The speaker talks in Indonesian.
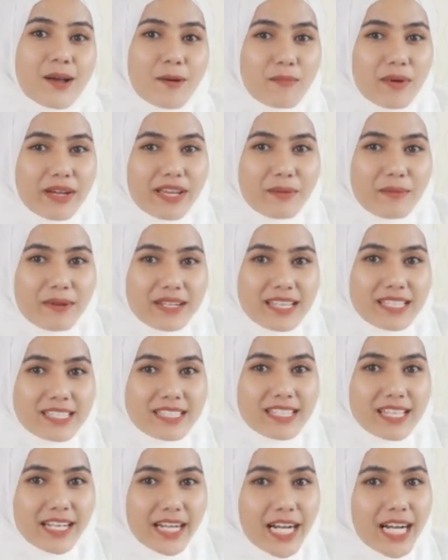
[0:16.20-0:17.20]
bagaimana
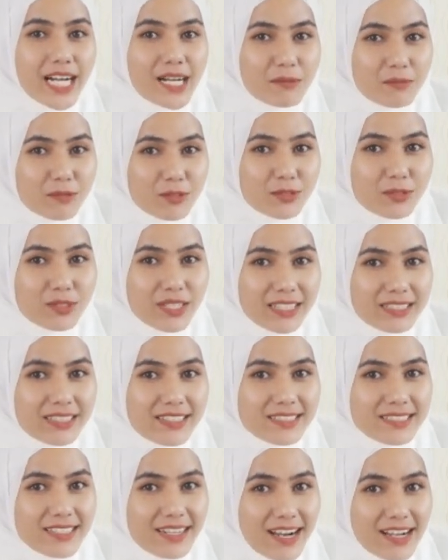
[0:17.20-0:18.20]
jika kamu sudah
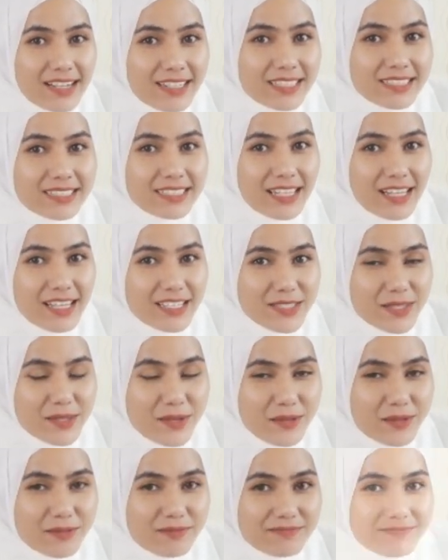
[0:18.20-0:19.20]
terserang gejala
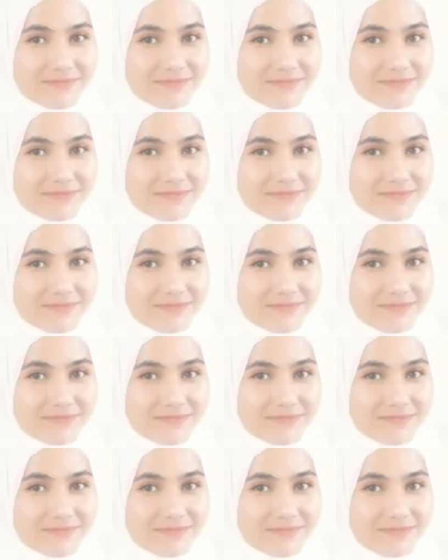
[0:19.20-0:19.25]
stroke?